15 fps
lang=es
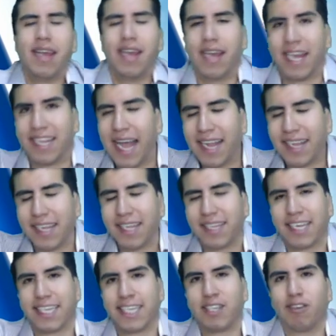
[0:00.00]
edad
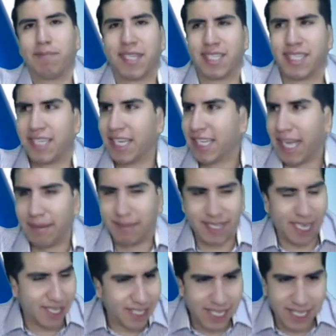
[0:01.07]
del señor presidente.
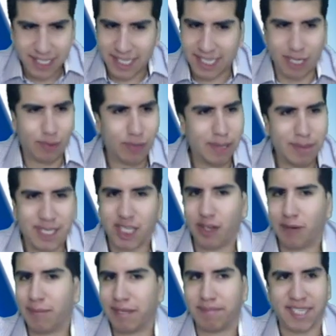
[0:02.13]
Hay días que seguramente
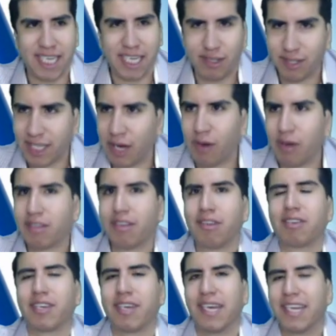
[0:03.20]
son más pesados que
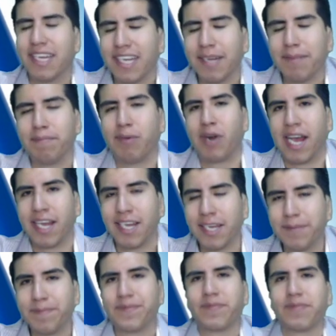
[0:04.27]
otros y por
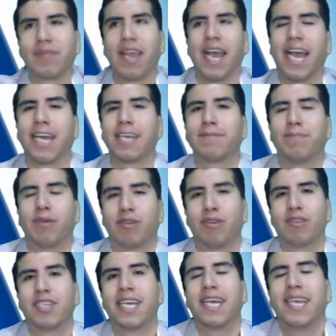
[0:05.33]
ahí es por
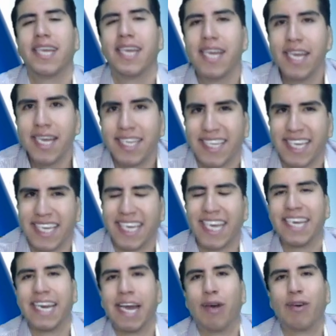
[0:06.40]
donde se
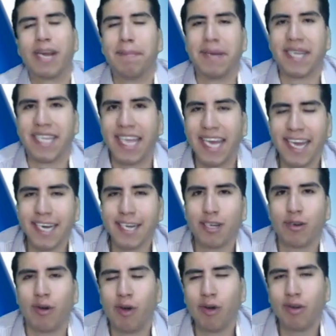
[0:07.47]
quieren ahora meter
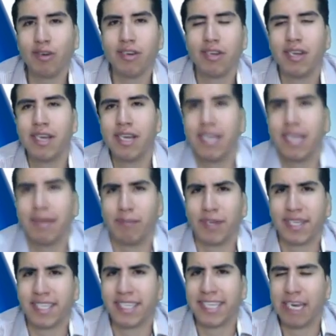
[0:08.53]
con,
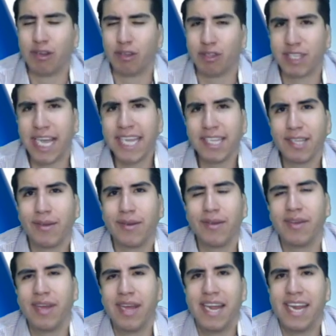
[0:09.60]
pues, denostando
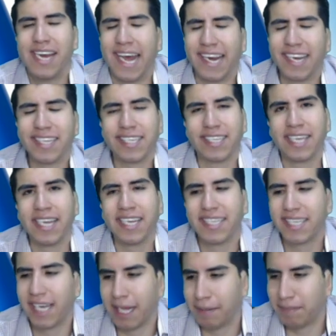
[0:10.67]
la
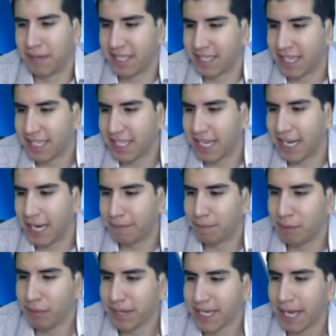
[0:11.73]
resistencia del presidente de la
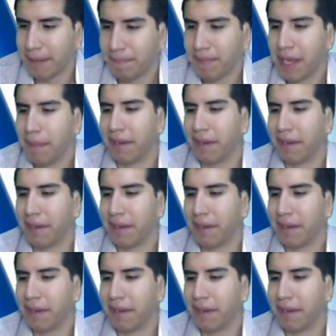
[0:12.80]
República.